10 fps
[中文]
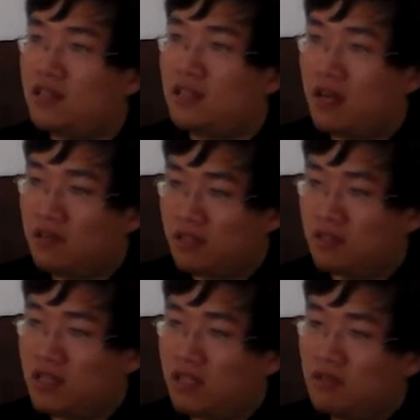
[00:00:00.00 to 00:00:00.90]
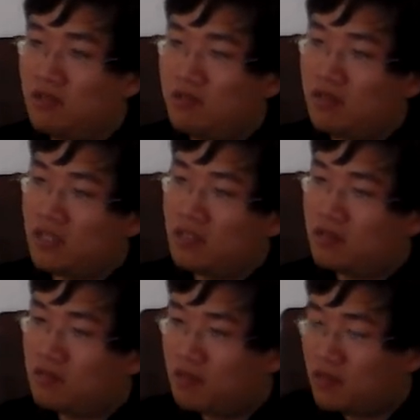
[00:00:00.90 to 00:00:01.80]
然后你就可以通过，
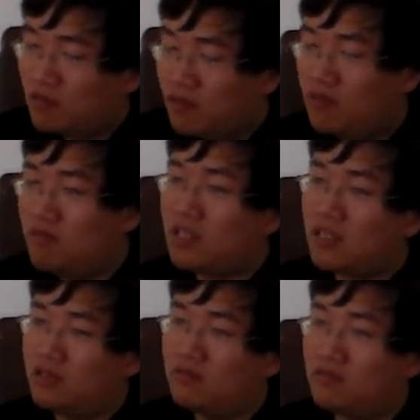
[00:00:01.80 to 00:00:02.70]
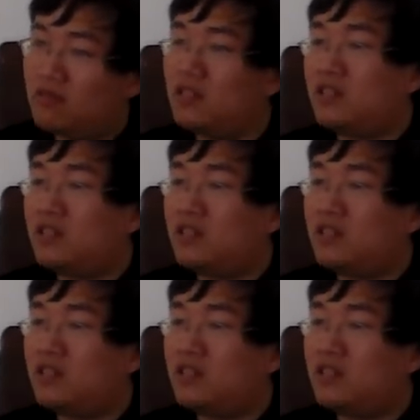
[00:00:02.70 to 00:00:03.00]
所以通过格物，